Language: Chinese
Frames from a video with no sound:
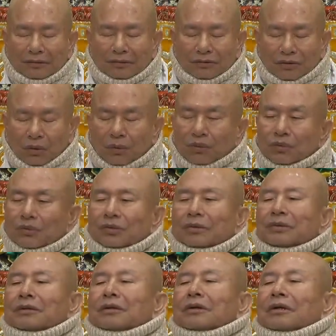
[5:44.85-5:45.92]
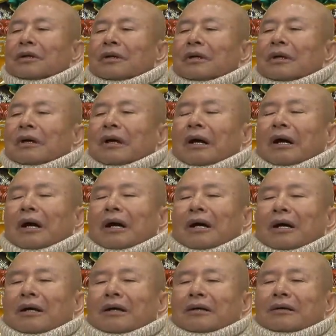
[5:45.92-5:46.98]
咒语
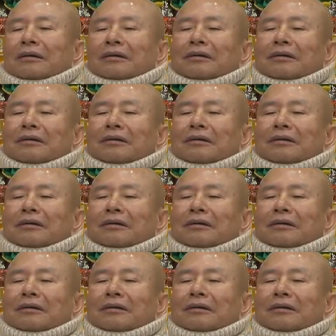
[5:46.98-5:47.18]
啊，